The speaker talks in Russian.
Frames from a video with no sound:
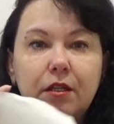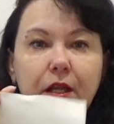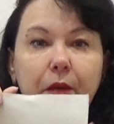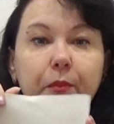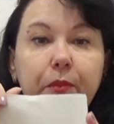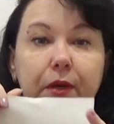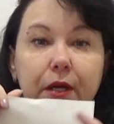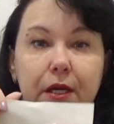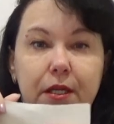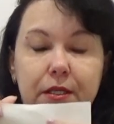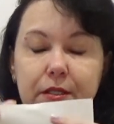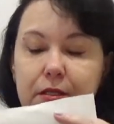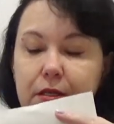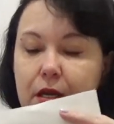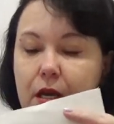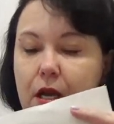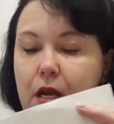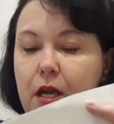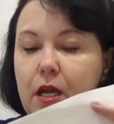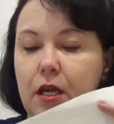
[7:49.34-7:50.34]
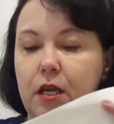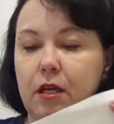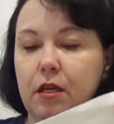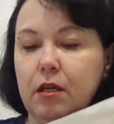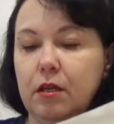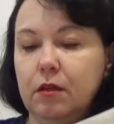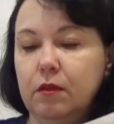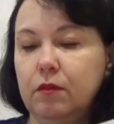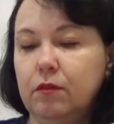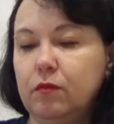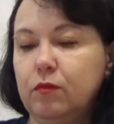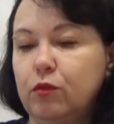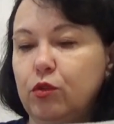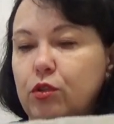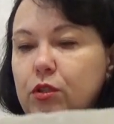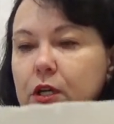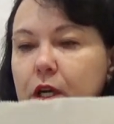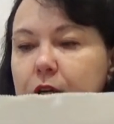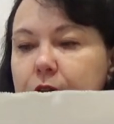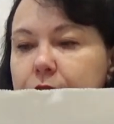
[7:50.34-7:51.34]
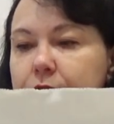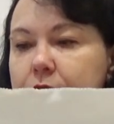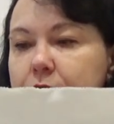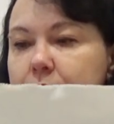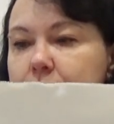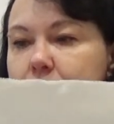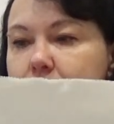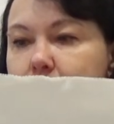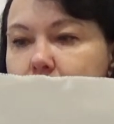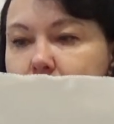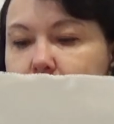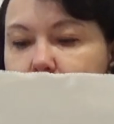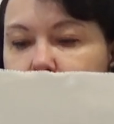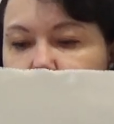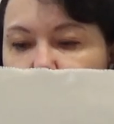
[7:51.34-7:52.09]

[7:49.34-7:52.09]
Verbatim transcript: на пяльцах. И вот, как видите, если